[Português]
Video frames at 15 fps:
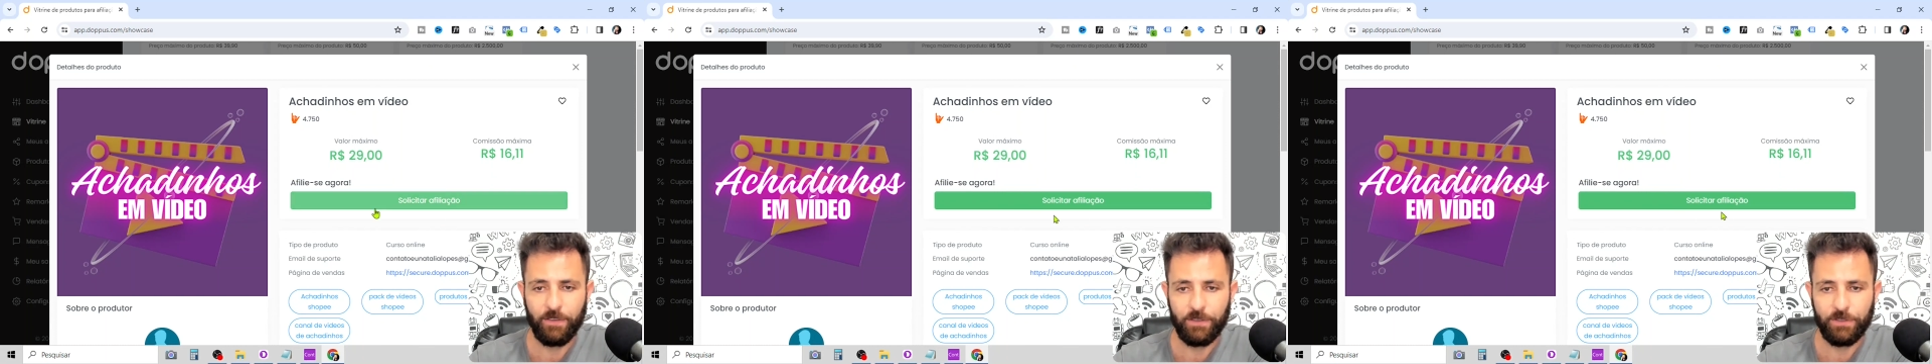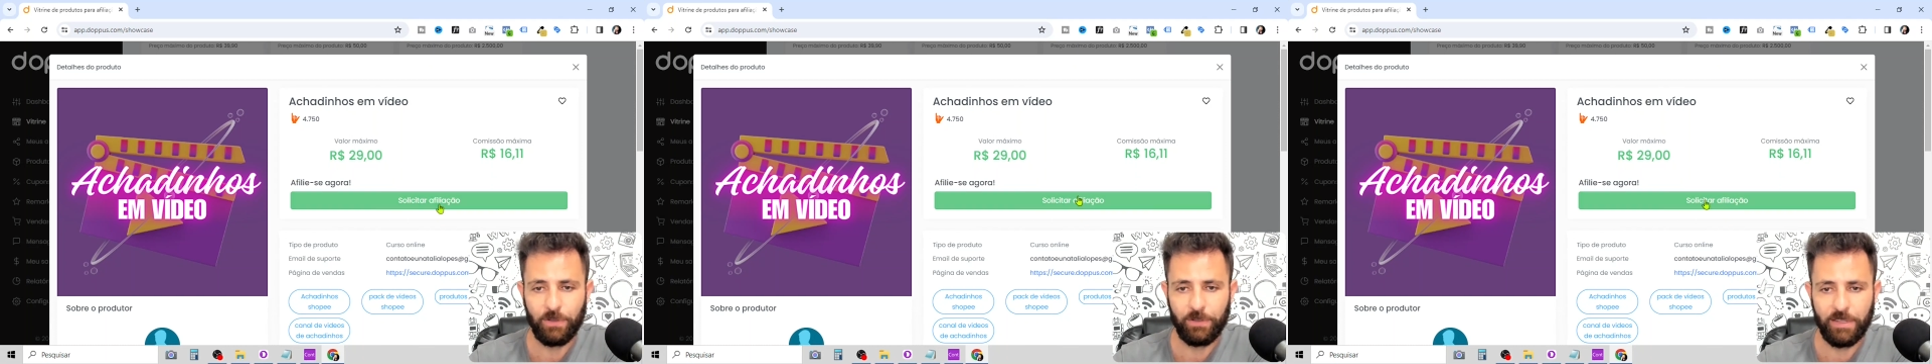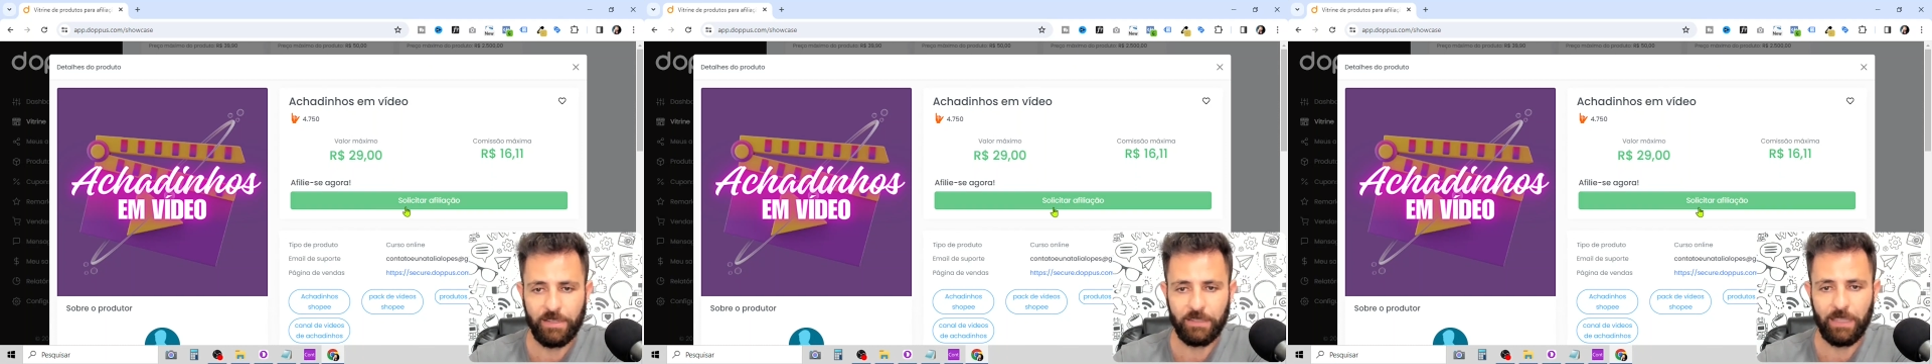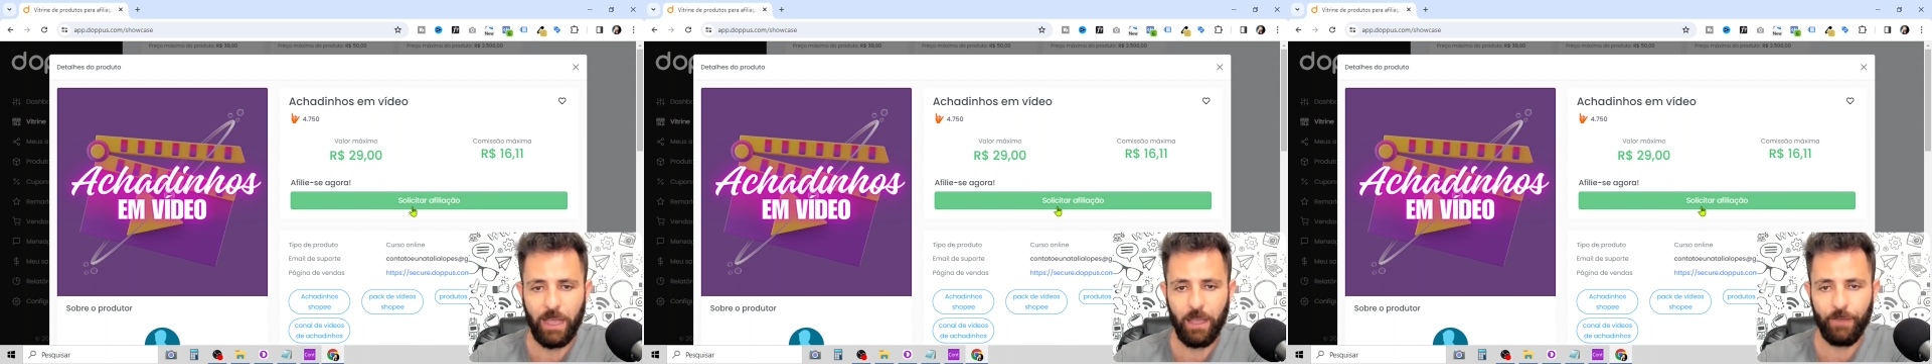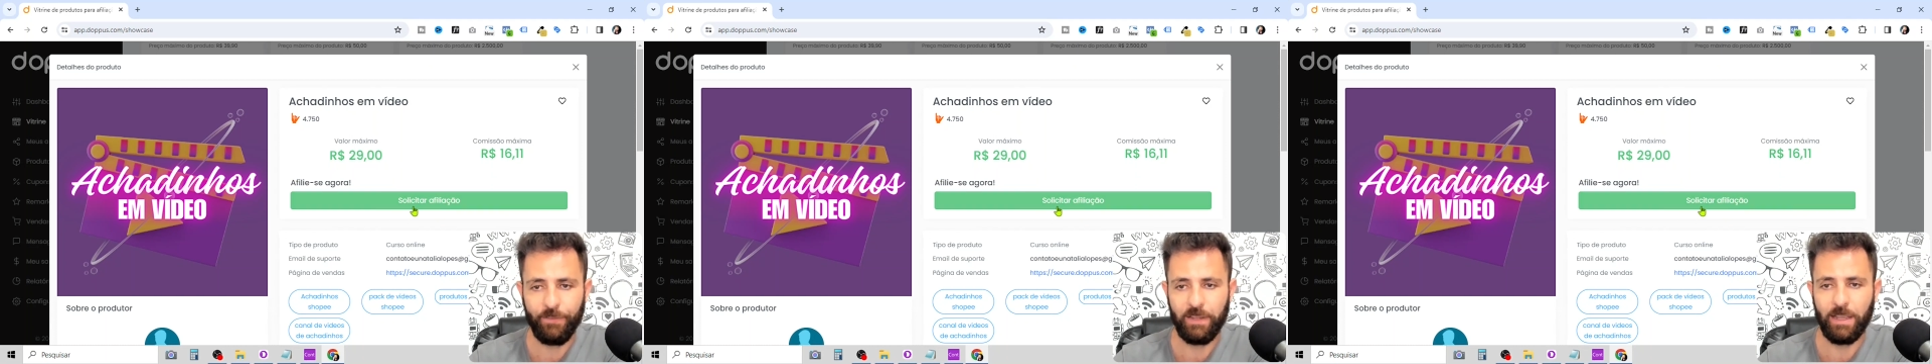solicitar
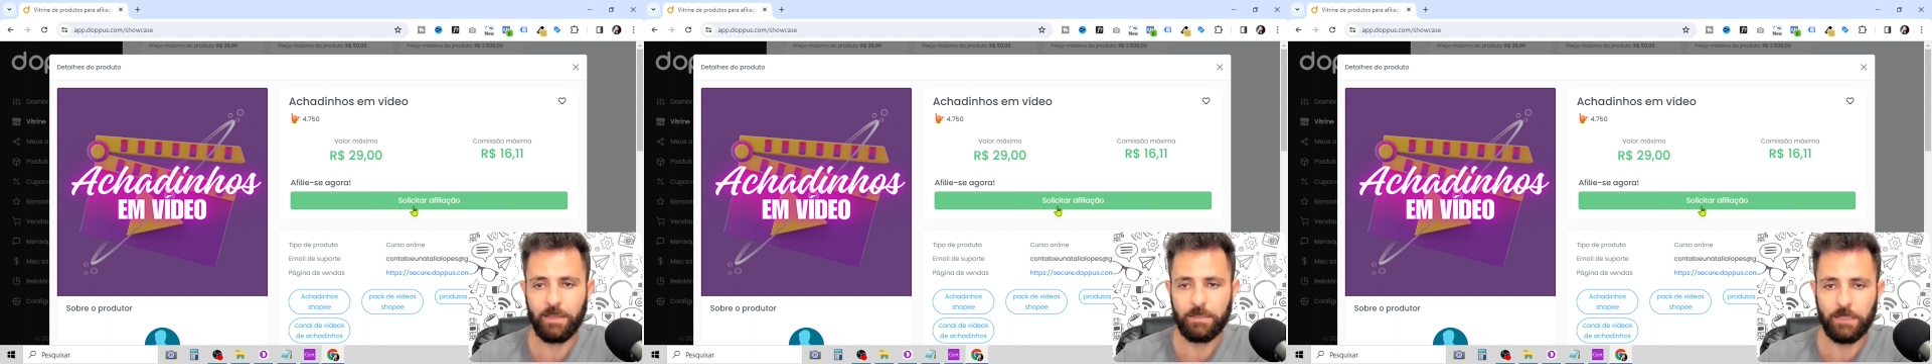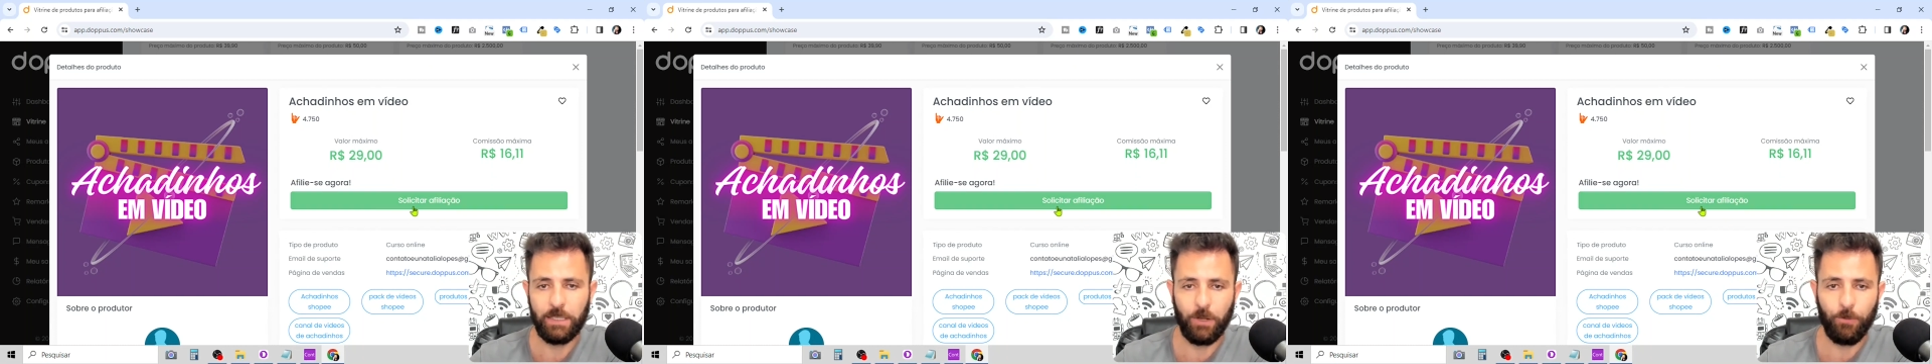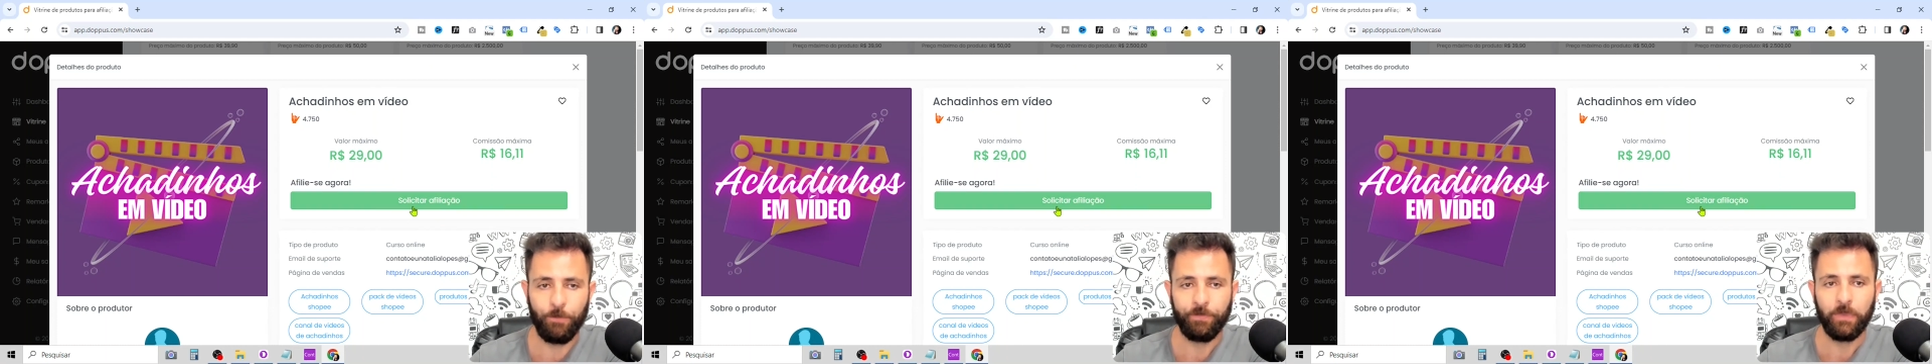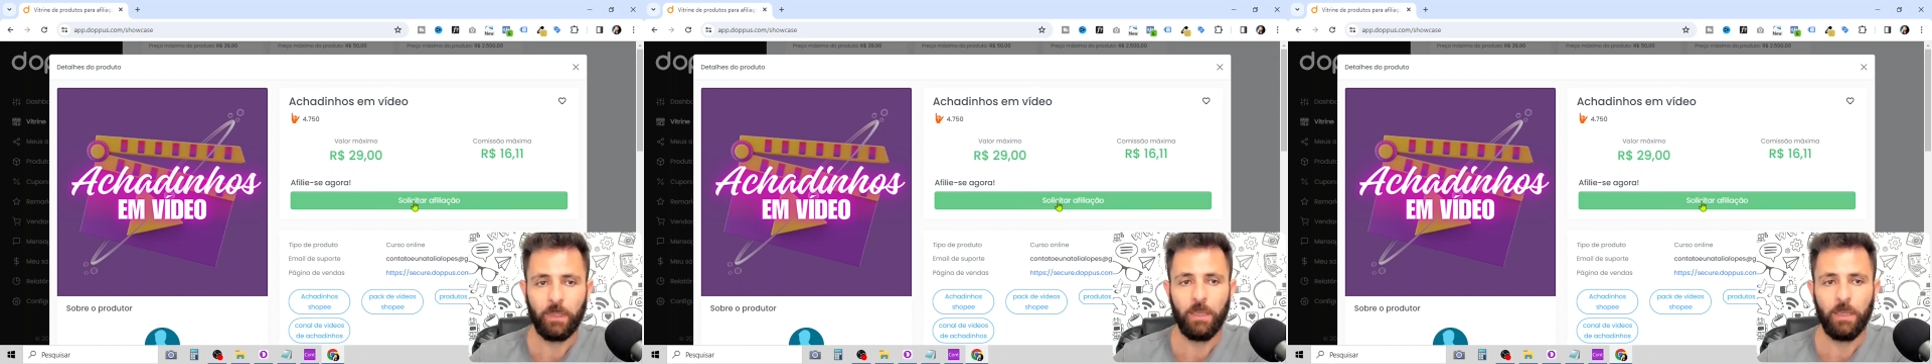a afiliação